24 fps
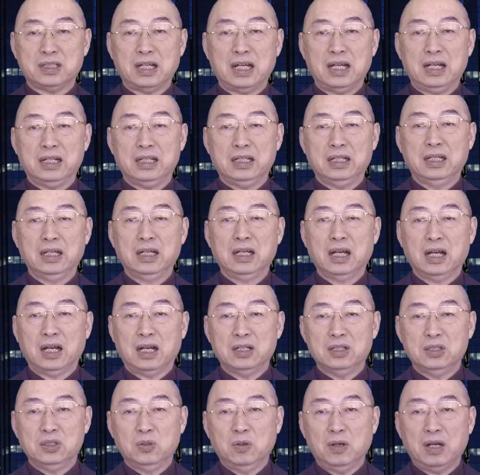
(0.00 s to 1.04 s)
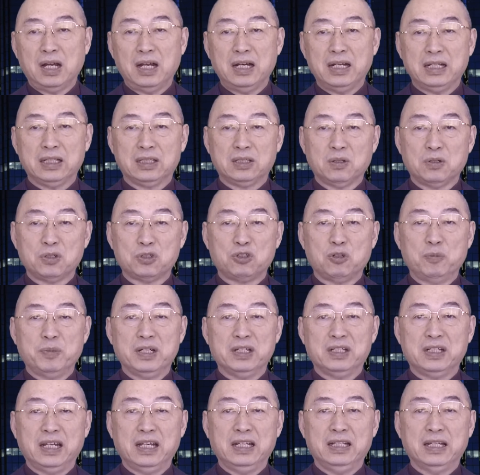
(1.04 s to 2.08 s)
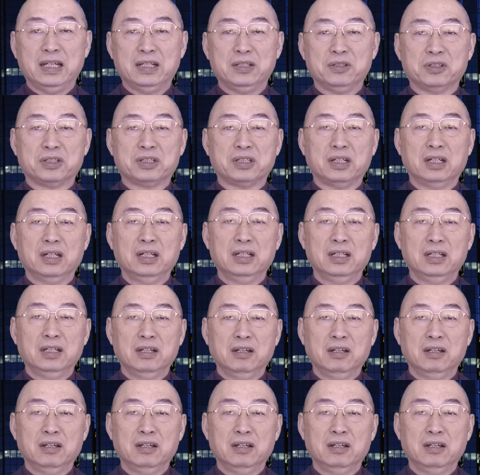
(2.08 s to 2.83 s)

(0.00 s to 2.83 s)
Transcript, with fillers: 次的案例，很多案例都说明这一点，就是